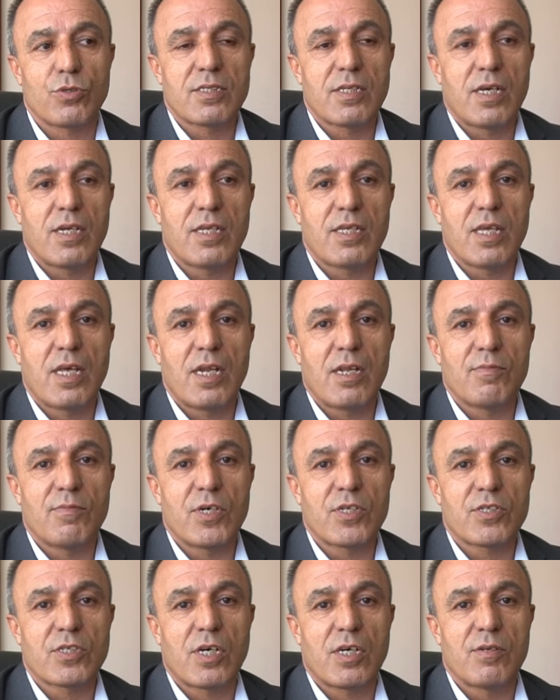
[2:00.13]
olsun. Sayın Genel
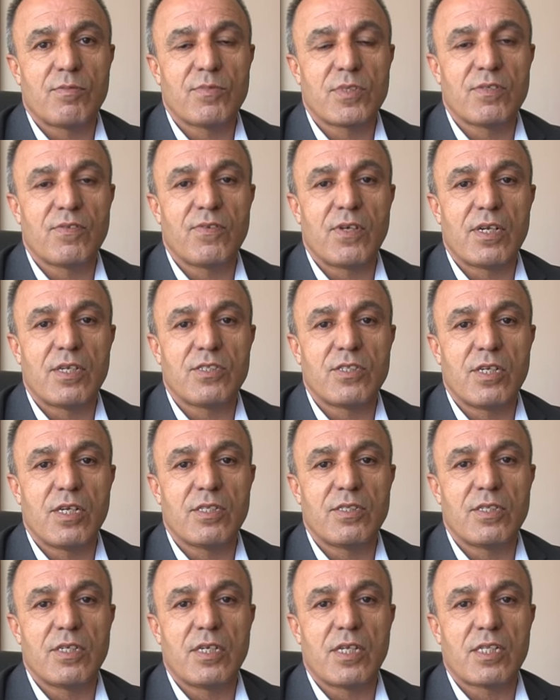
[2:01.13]
Başkanımızın
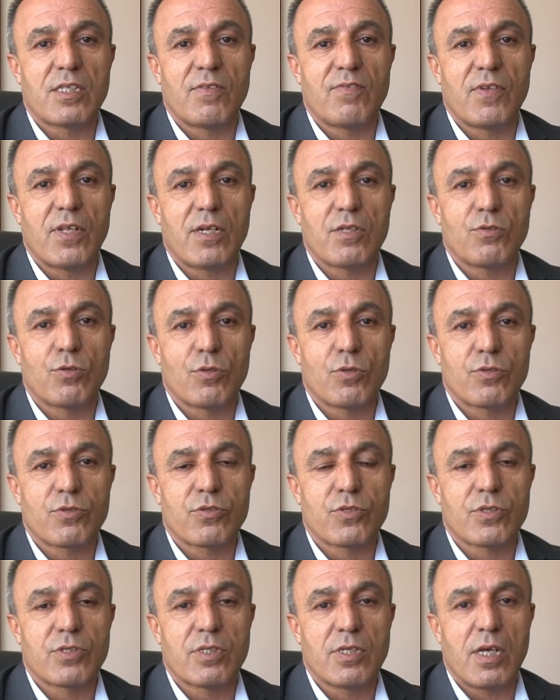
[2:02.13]
vereceği direktifler
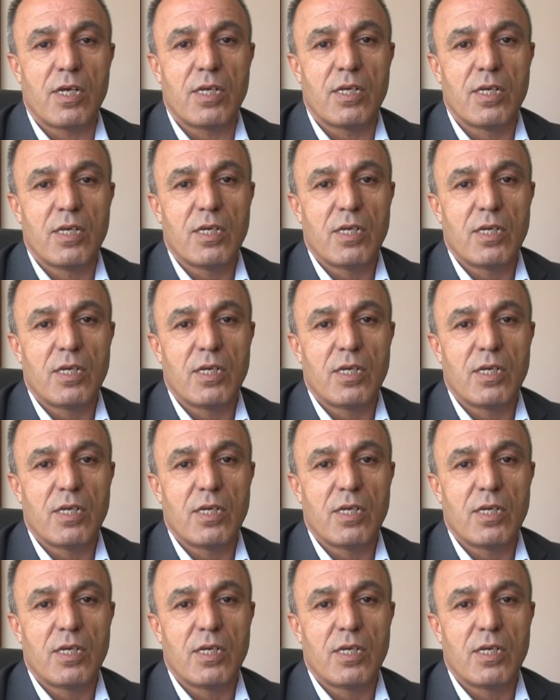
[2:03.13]
doğrultusunda